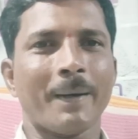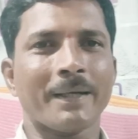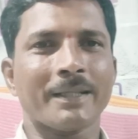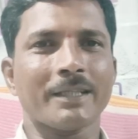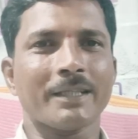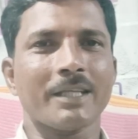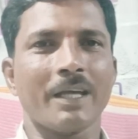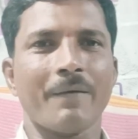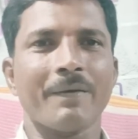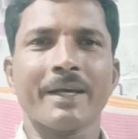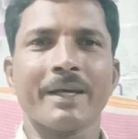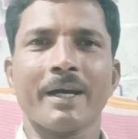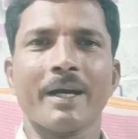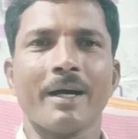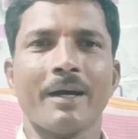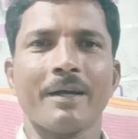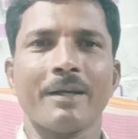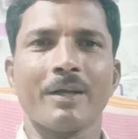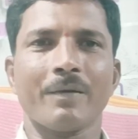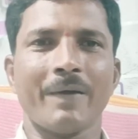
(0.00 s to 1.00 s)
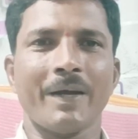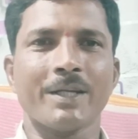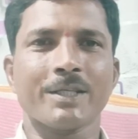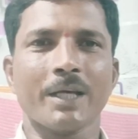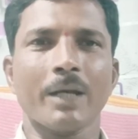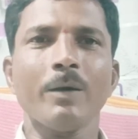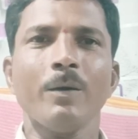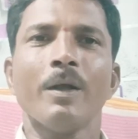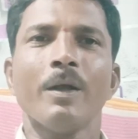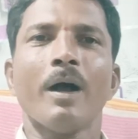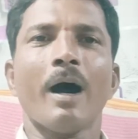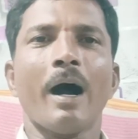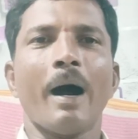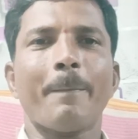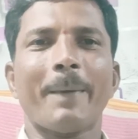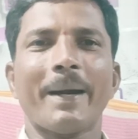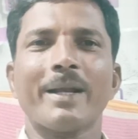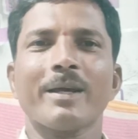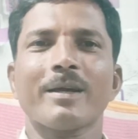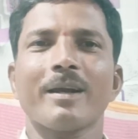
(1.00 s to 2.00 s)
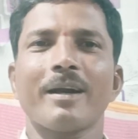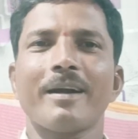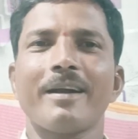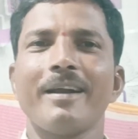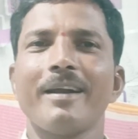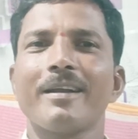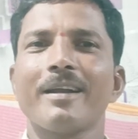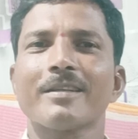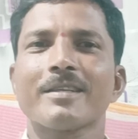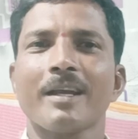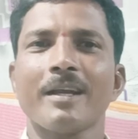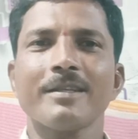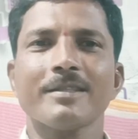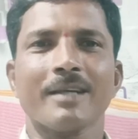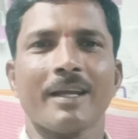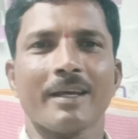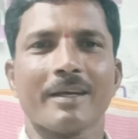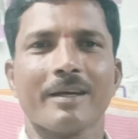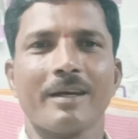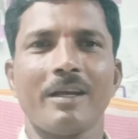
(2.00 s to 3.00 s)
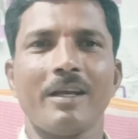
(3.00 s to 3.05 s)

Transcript: పద్ధతి ఏ విధంగా నిర్వహించారు ఆ పర్టికులర్ డీటెయిల్స్ అనేది చాలా